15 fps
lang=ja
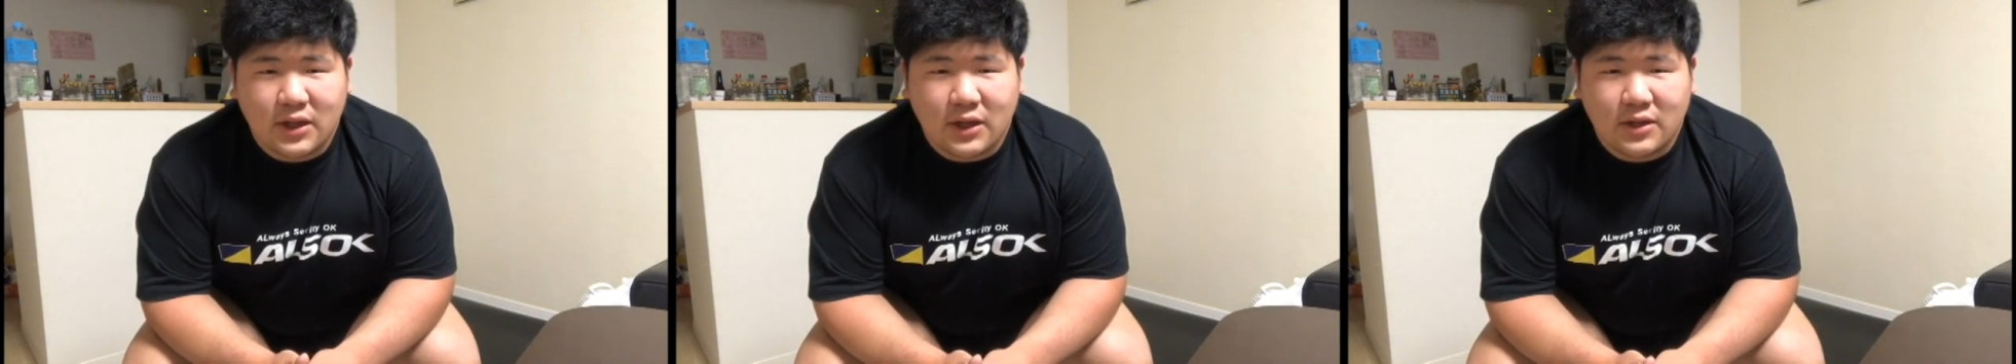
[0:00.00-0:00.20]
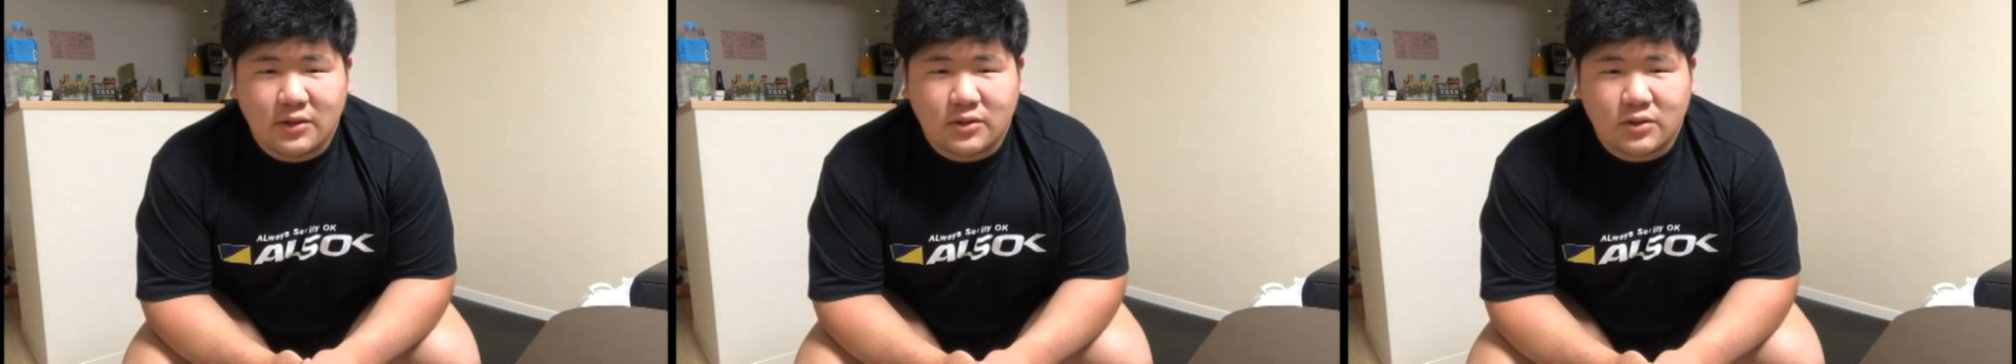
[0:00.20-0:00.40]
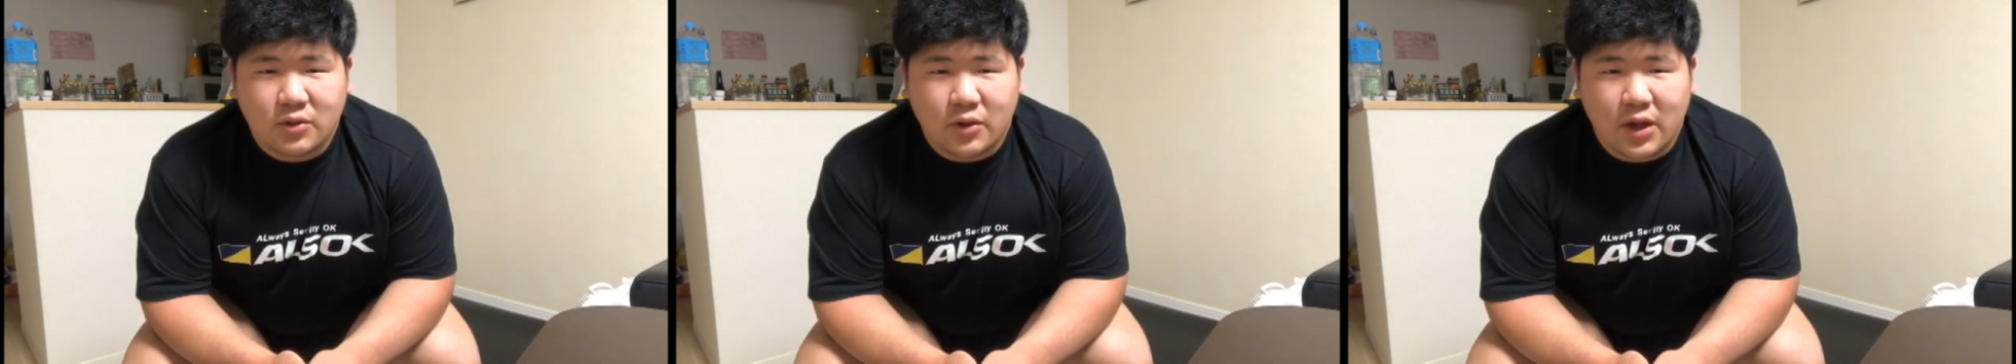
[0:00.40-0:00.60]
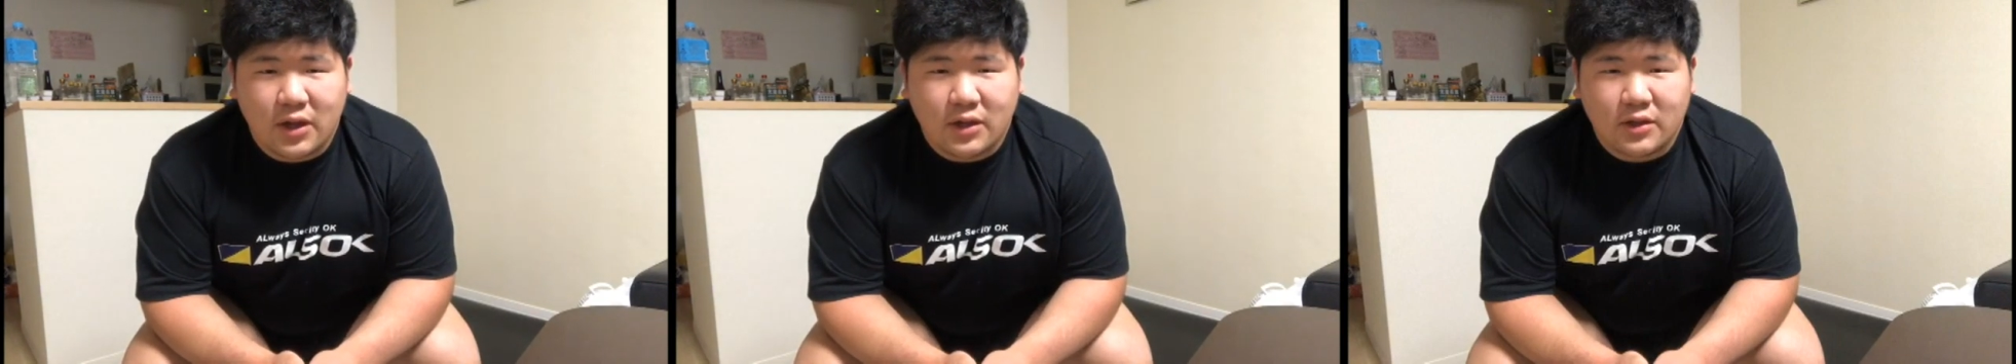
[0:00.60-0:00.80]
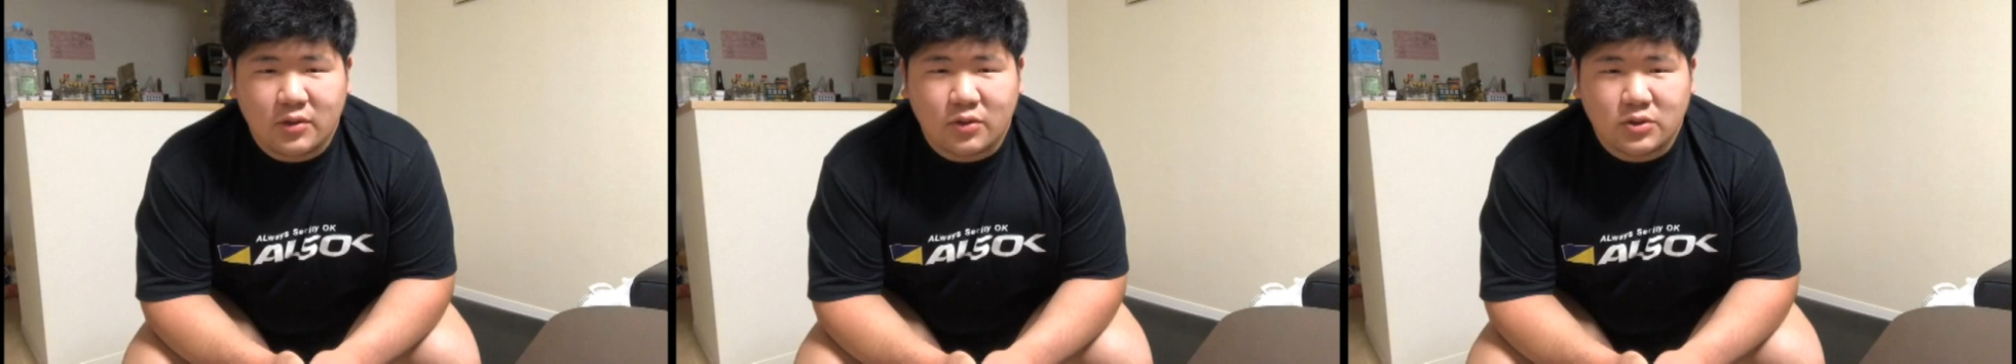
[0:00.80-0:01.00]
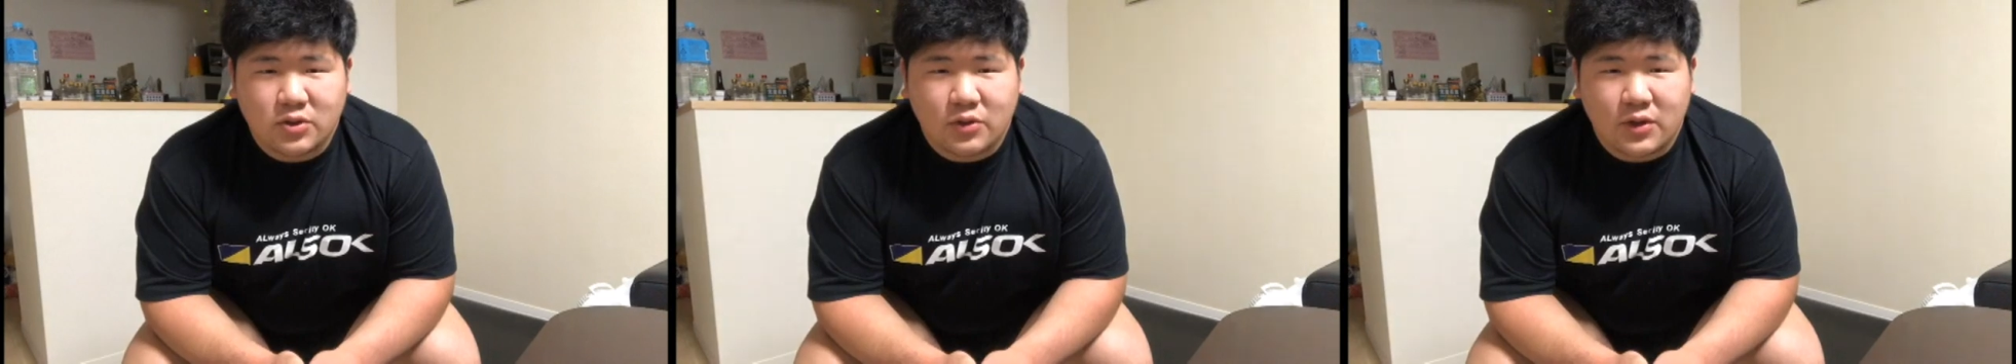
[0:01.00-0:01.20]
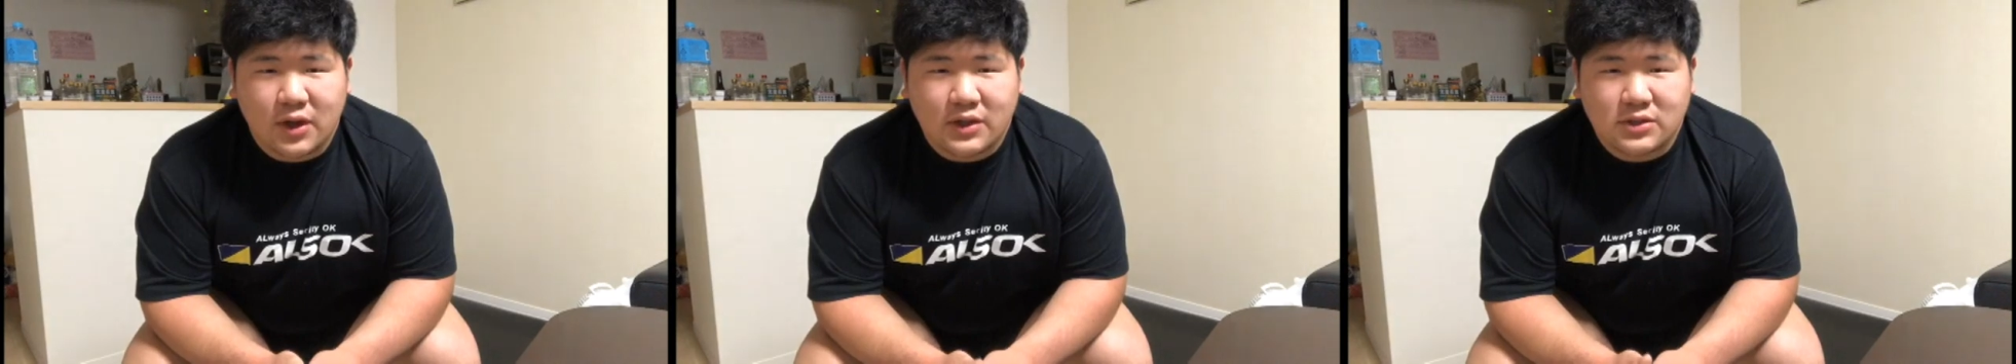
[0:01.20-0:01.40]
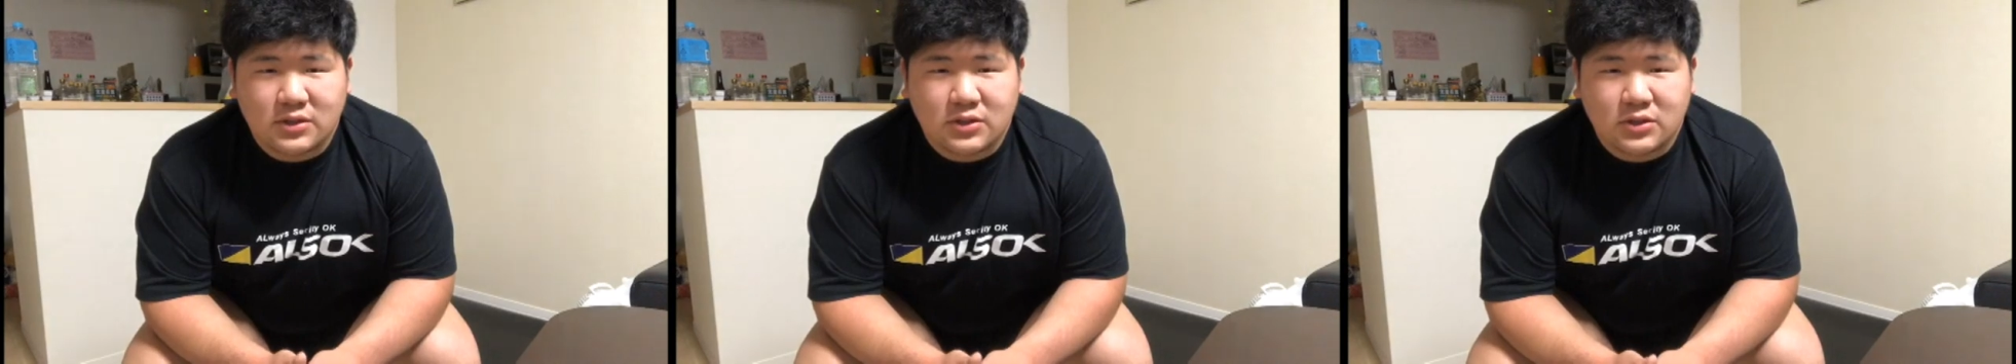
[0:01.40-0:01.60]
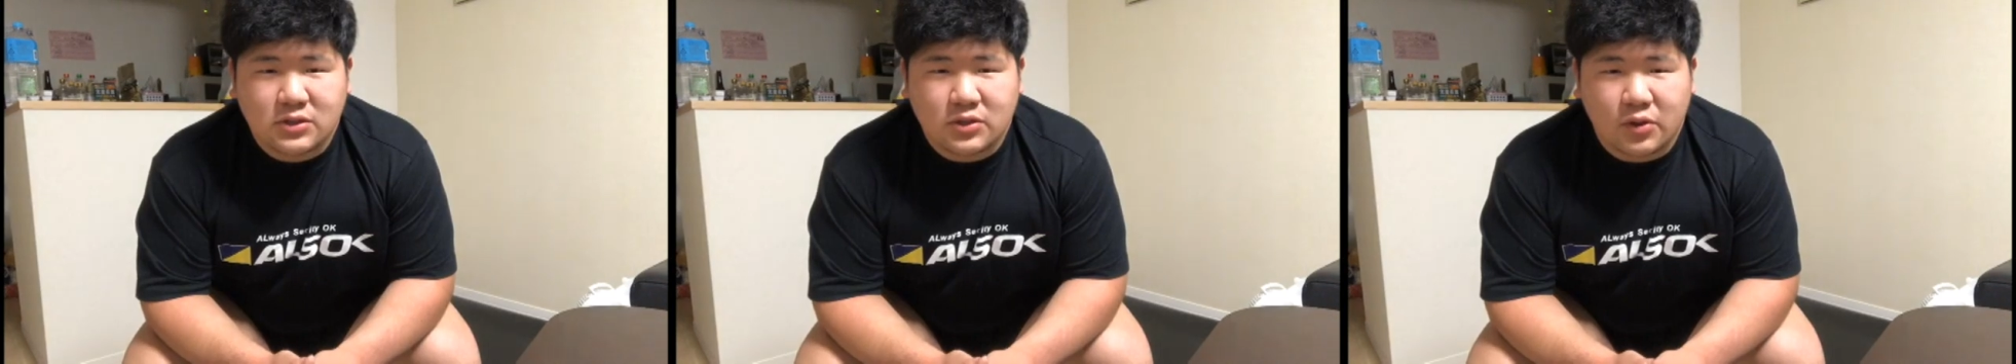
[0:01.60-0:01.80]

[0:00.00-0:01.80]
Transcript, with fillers: できるトレーニングを紹介する